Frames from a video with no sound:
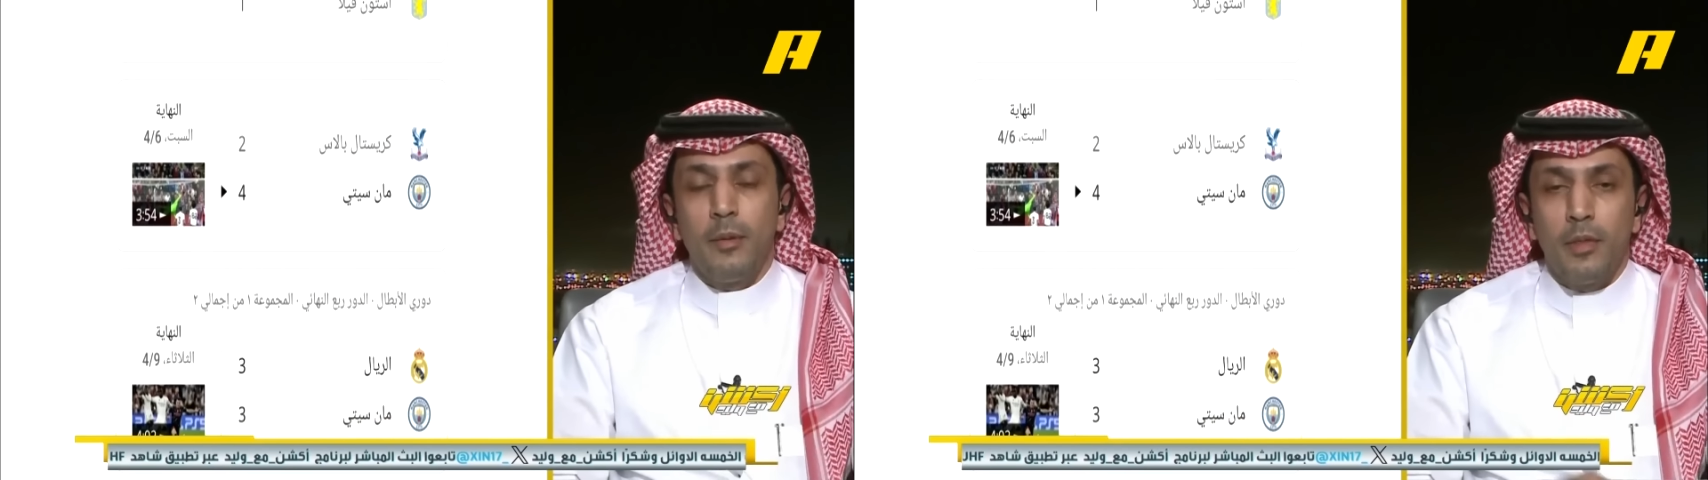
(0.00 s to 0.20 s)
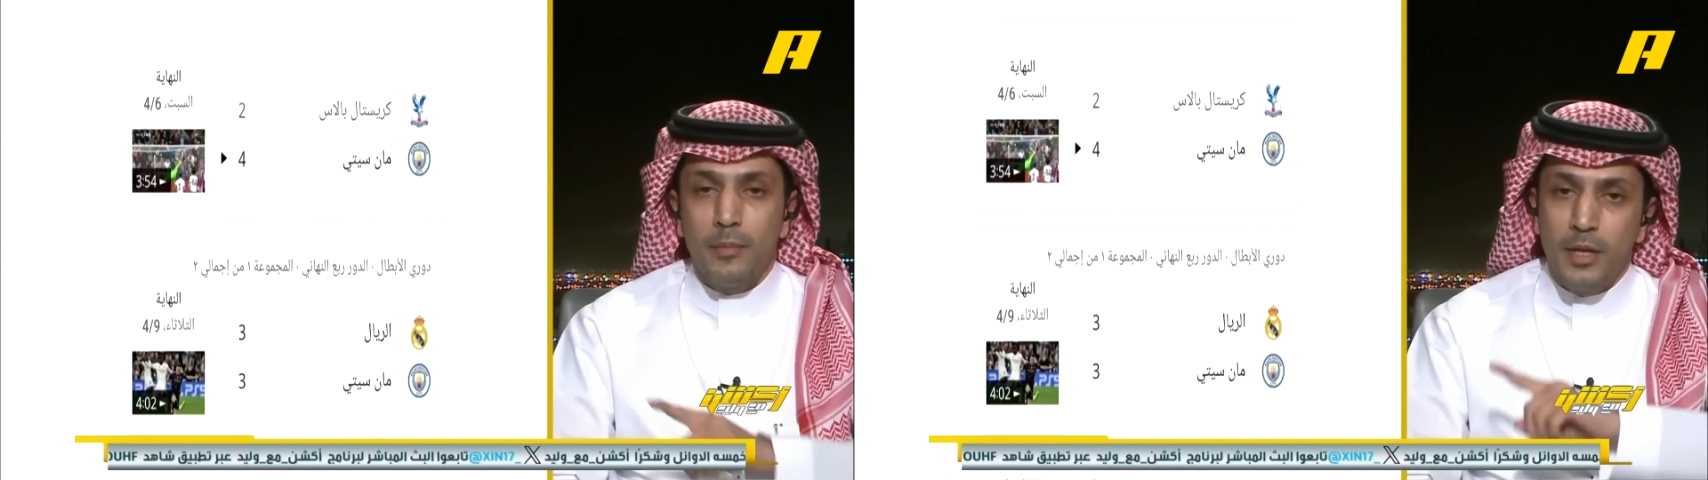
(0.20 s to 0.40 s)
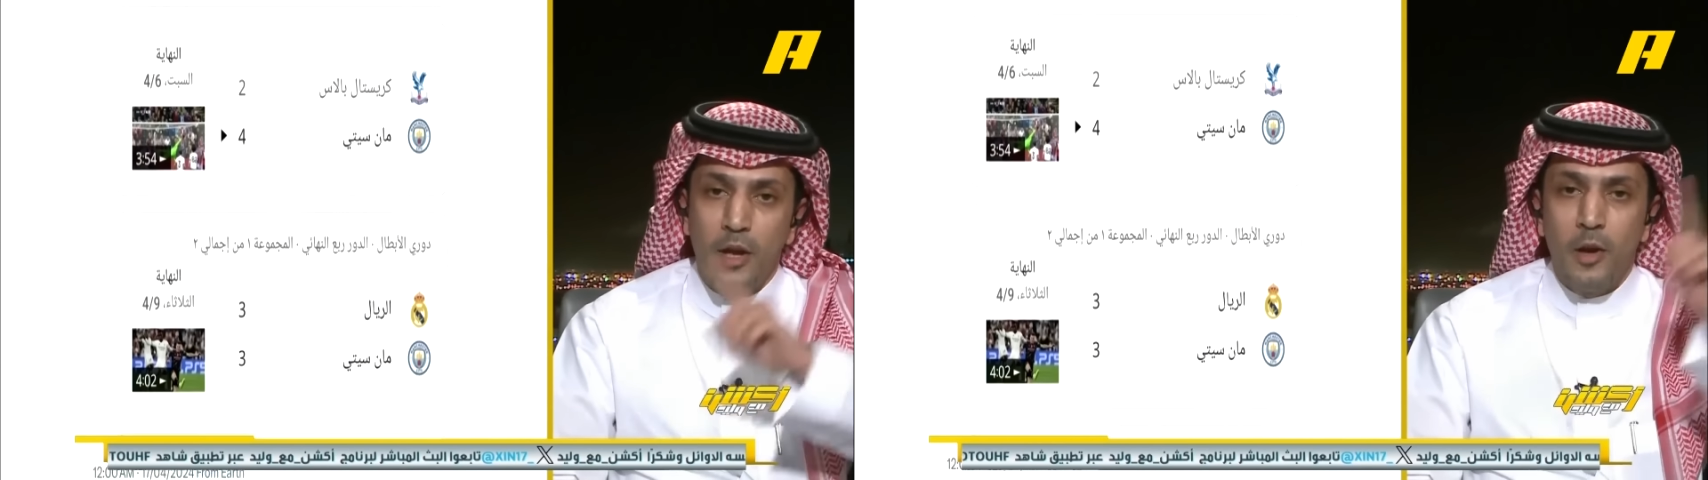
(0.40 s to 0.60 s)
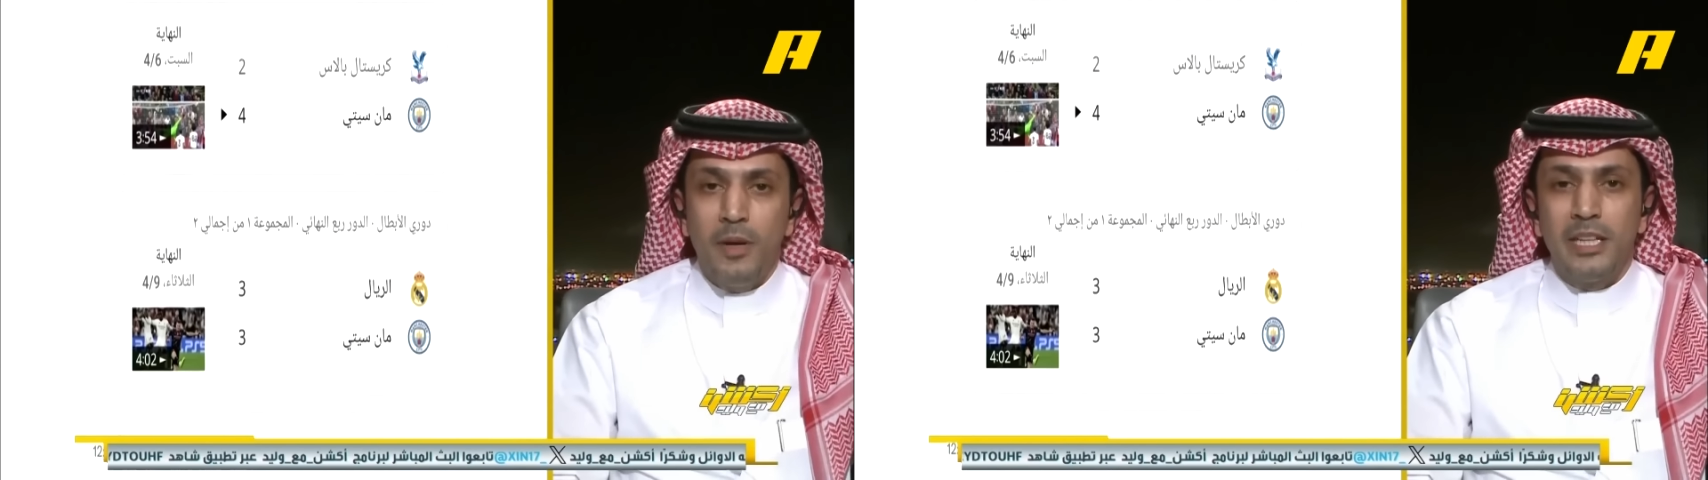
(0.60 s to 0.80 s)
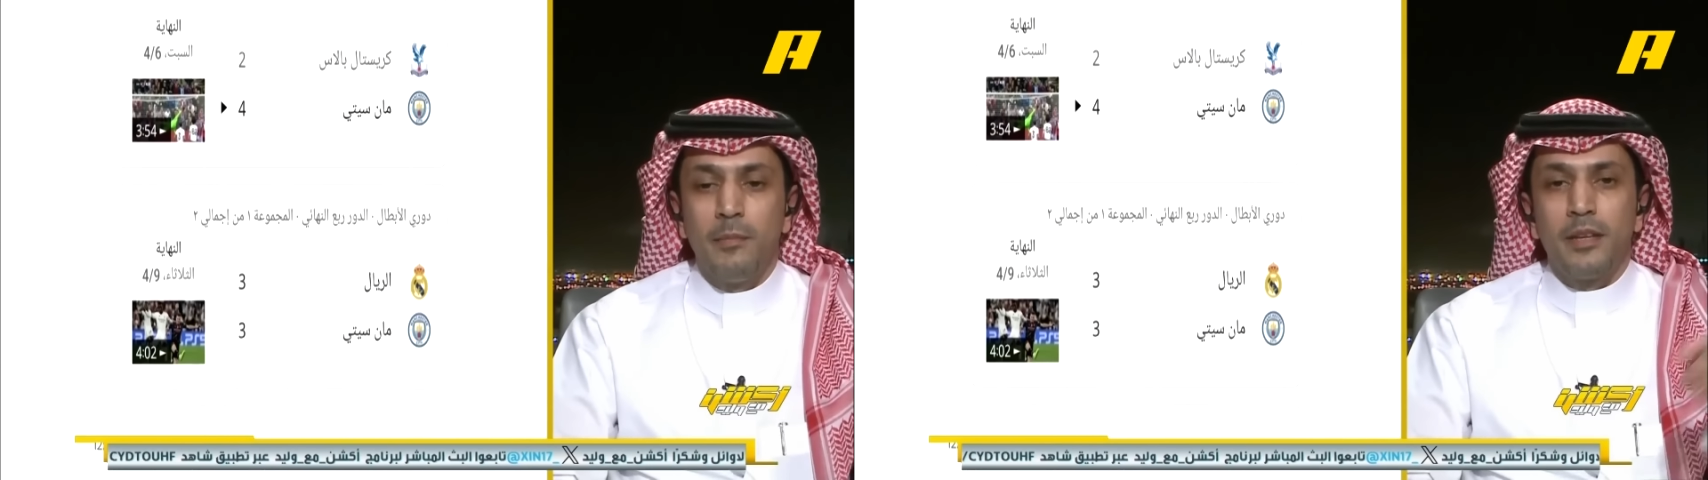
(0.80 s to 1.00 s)
لابو ظبي،
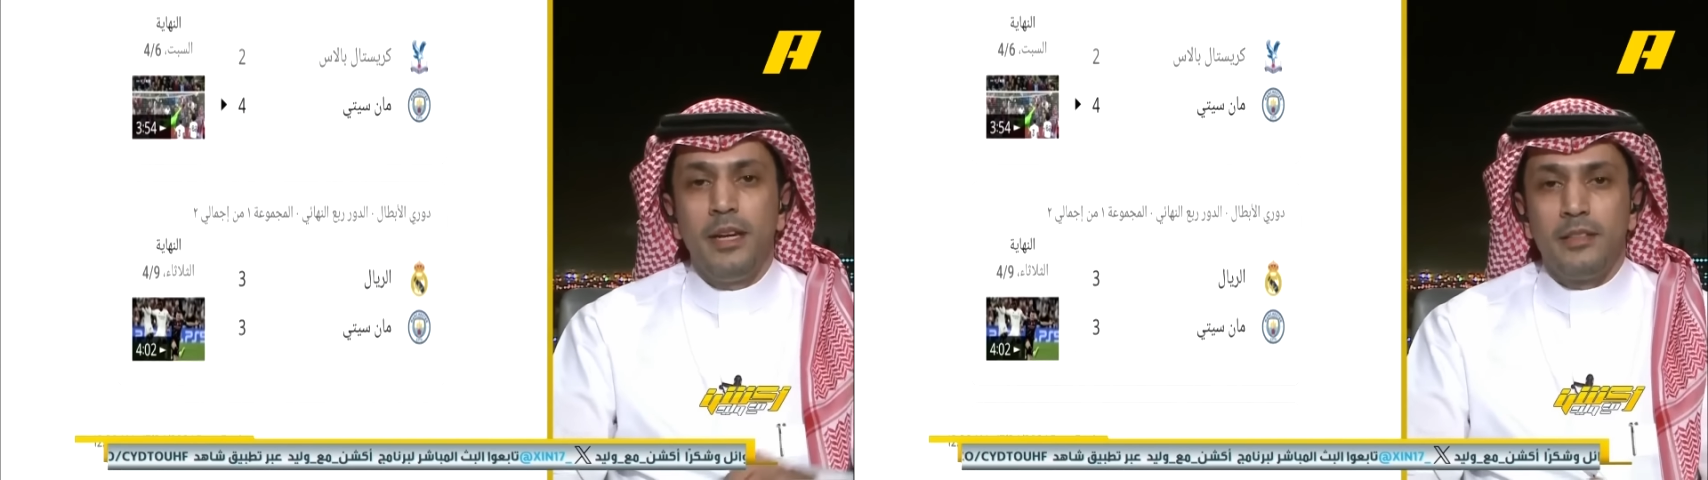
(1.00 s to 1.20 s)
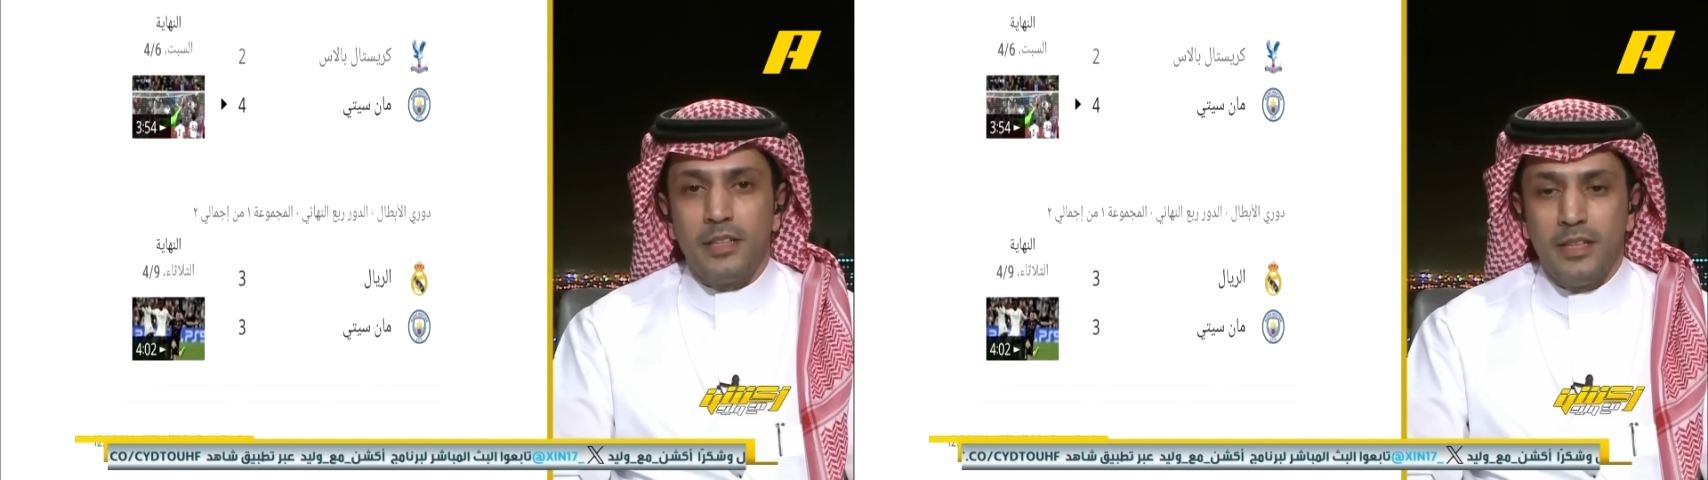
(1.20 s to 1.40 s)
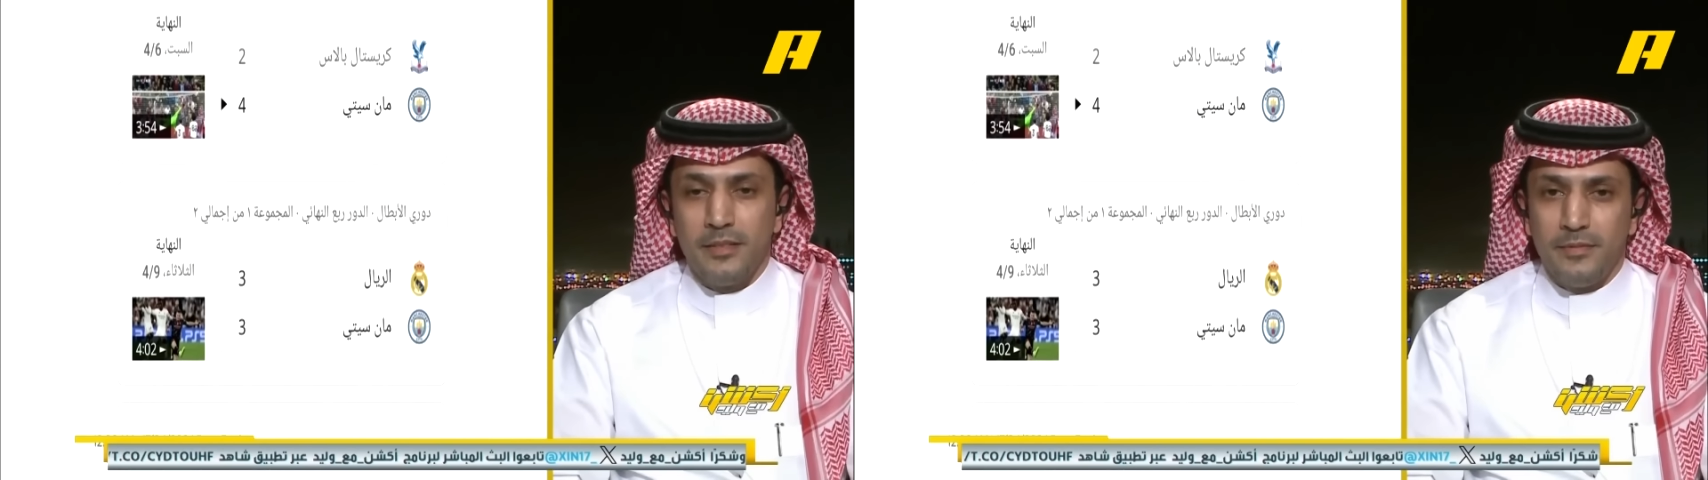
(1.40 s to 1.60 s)
بعدين بيرجع لجده،